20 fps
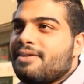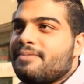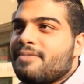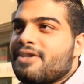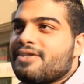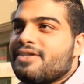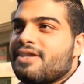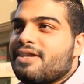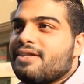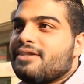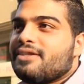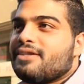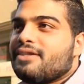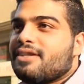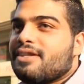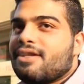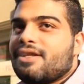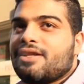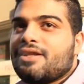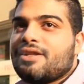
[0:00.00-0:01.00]

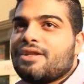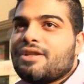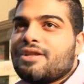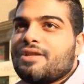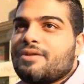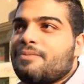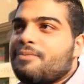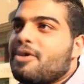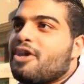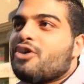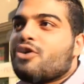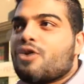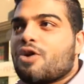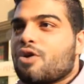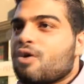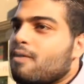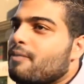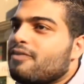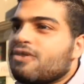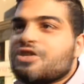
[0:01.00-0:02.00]
مثلا اللي بيجروا
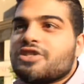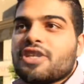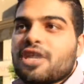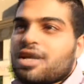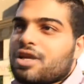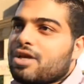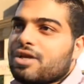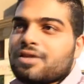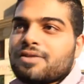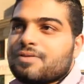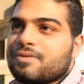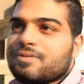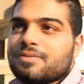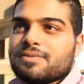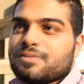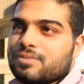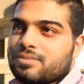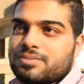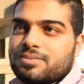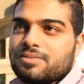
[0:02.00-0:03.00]
وراهم في الشارع
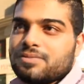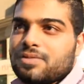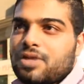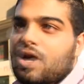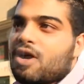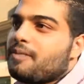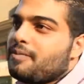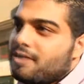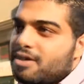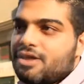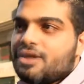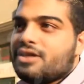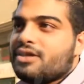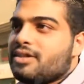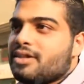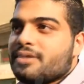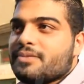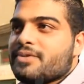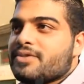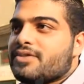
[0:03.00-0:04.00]
اه
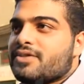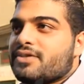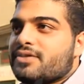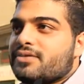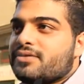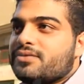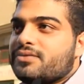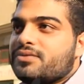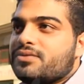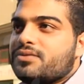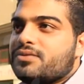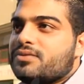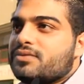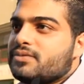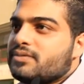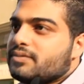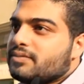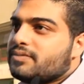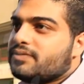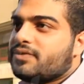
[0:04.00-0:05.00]
بالايد يعني مثلا
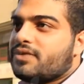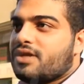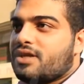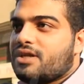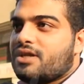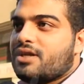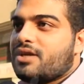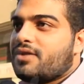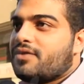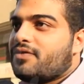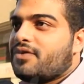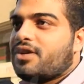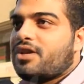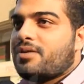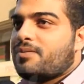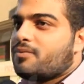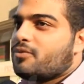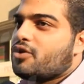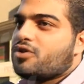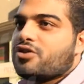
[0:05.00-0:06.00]
في في
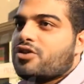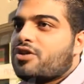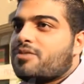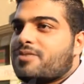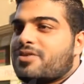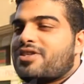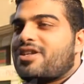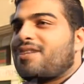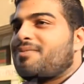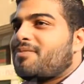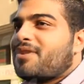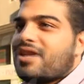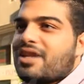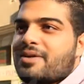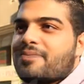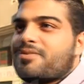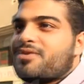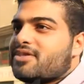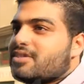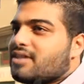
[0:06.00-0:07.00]
المواصلات مثلا
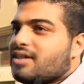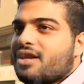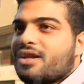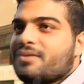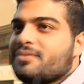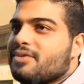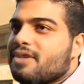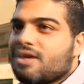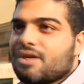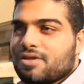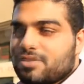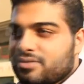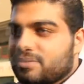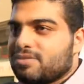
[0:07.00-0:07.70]
باللمس الكلام ده